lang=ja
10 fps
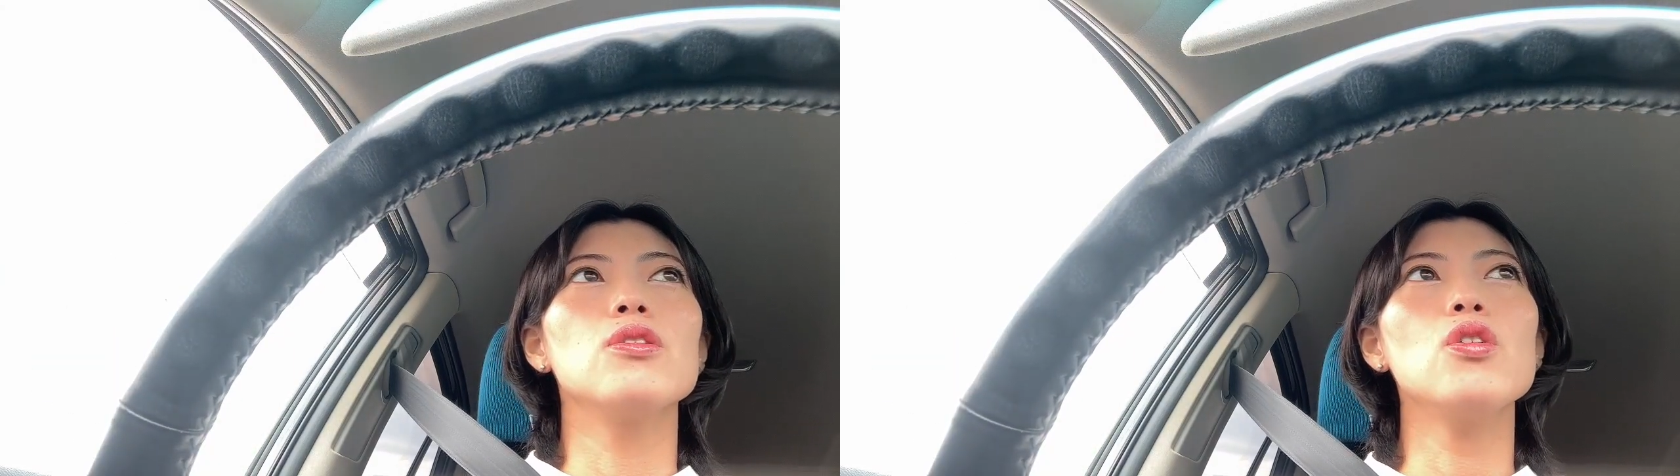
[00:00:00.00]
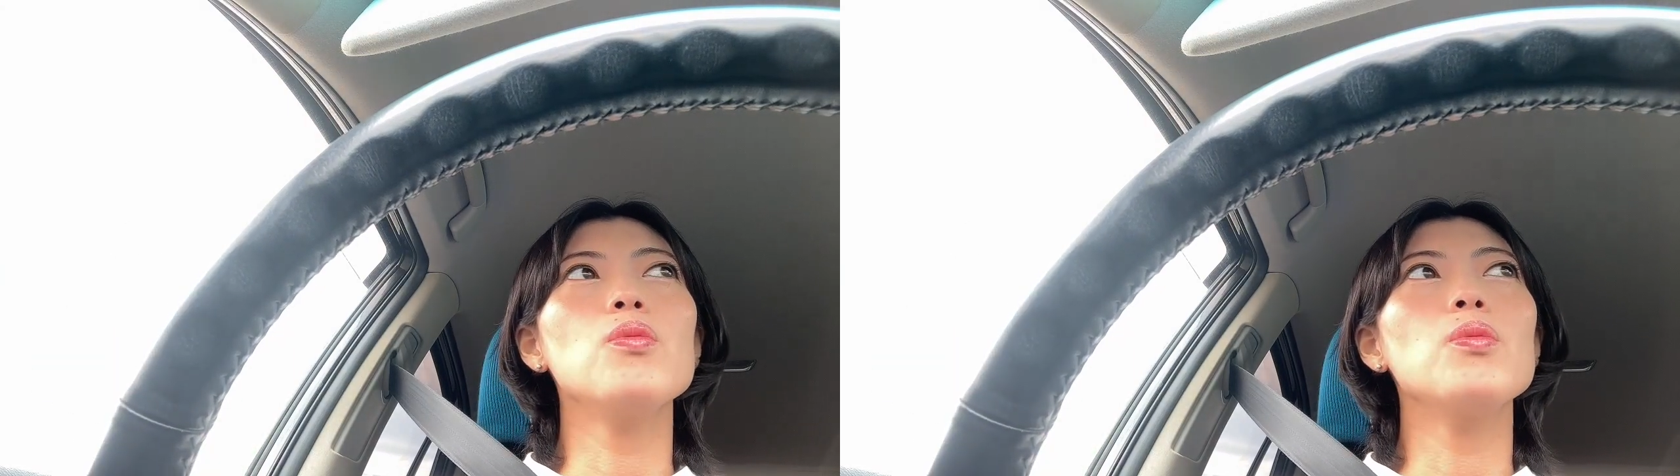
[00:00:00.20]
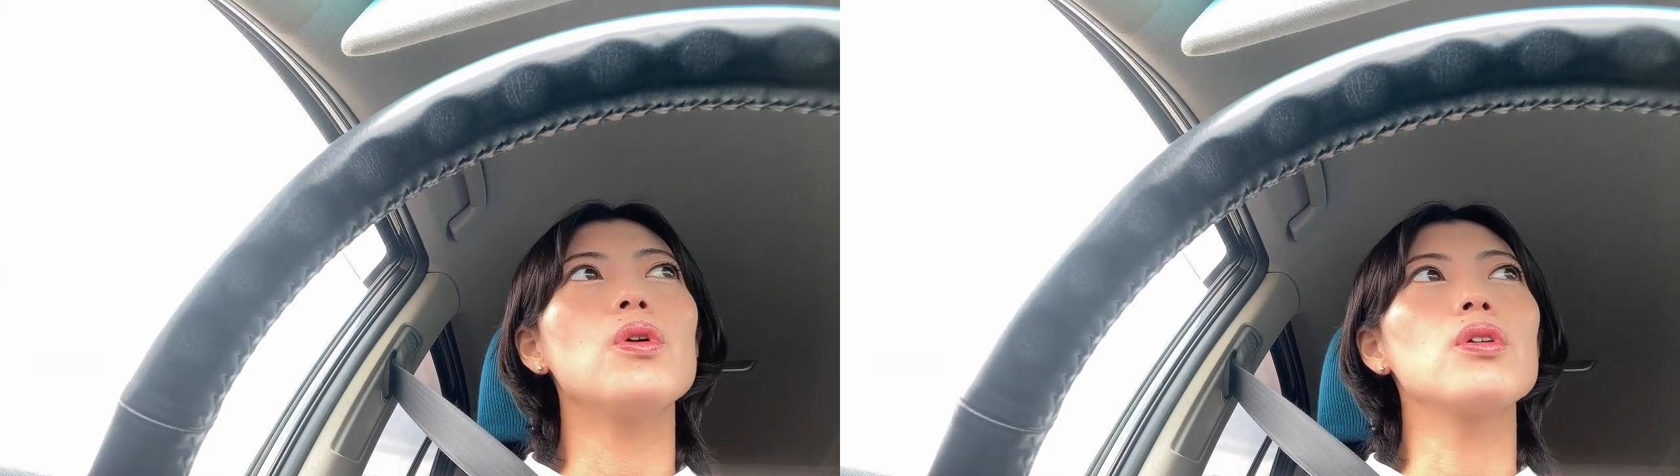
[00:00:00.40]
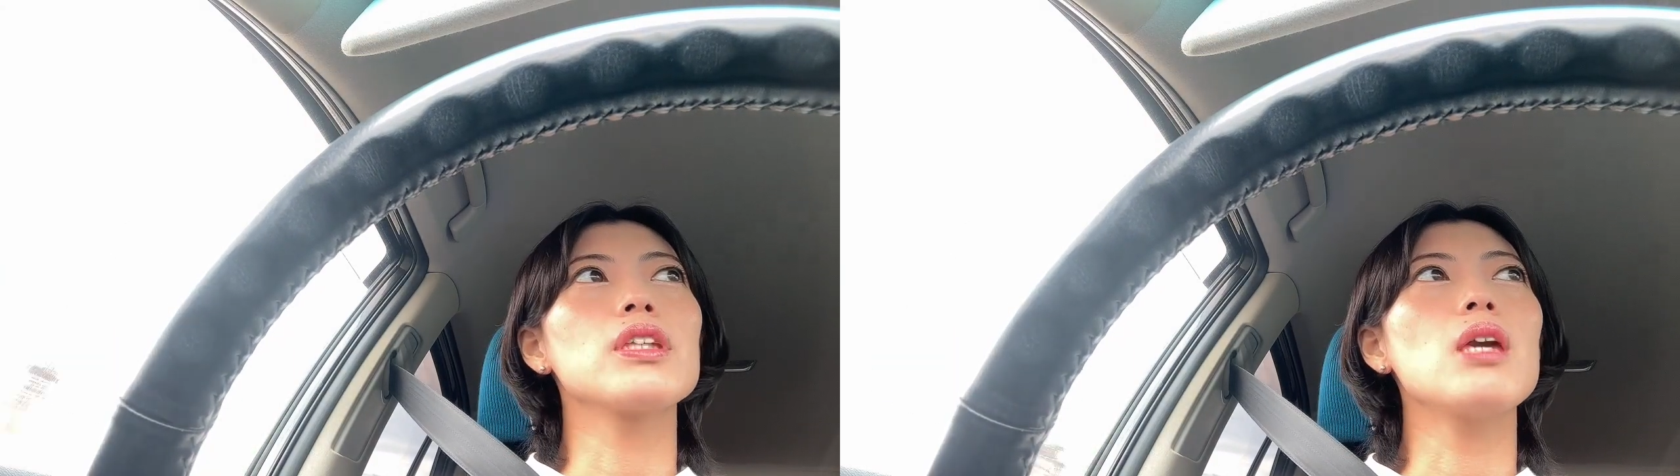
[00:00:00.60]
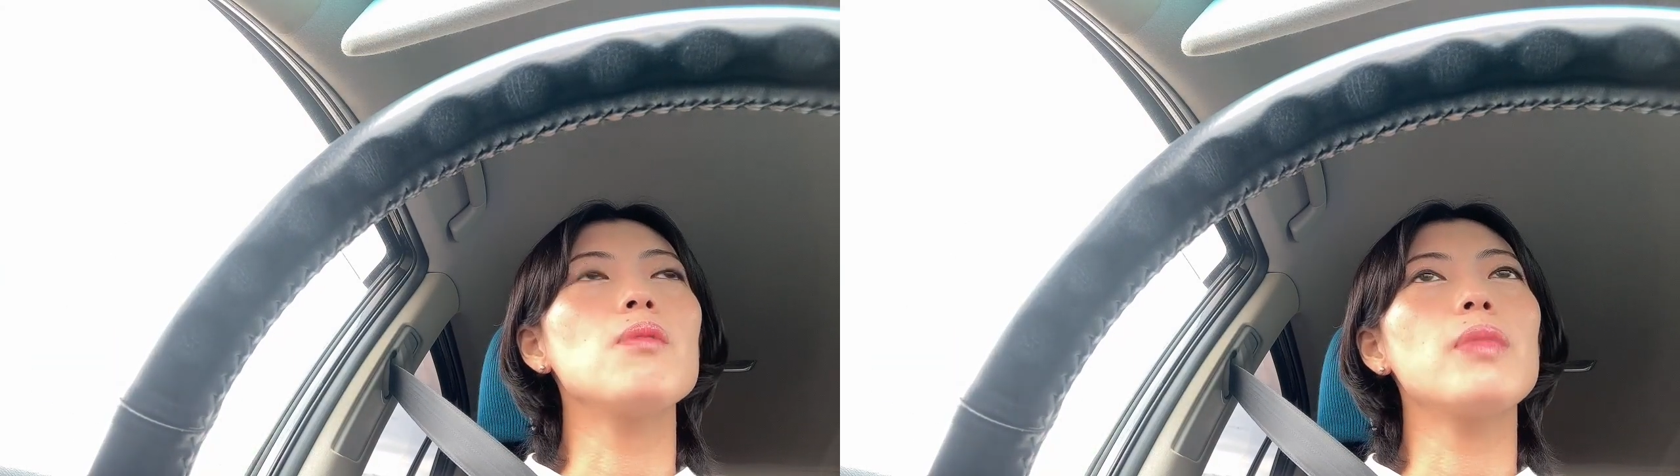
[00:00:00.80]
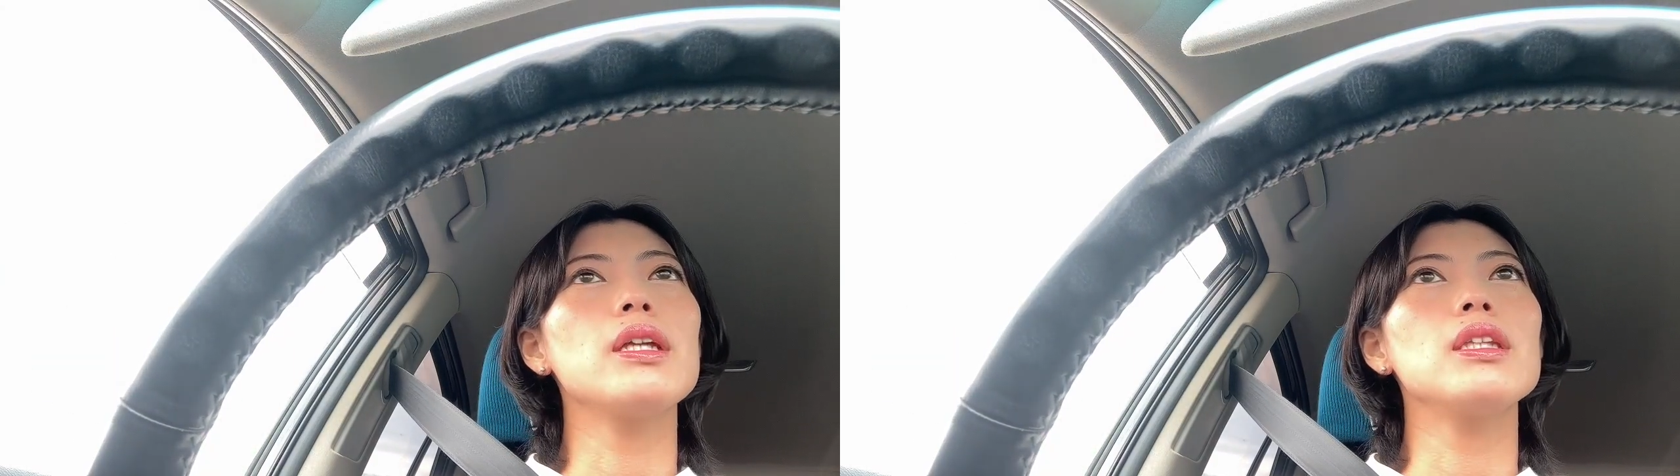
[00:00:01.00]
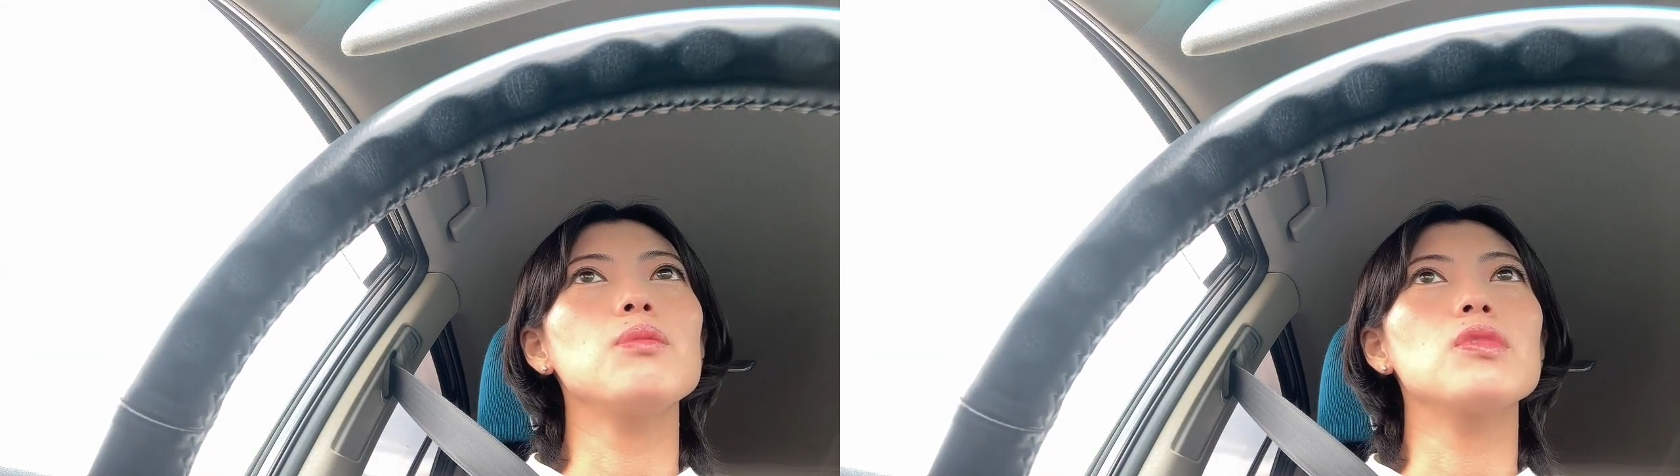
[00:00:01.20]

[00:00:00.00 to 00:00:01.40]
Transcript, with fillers: ほぼ現場に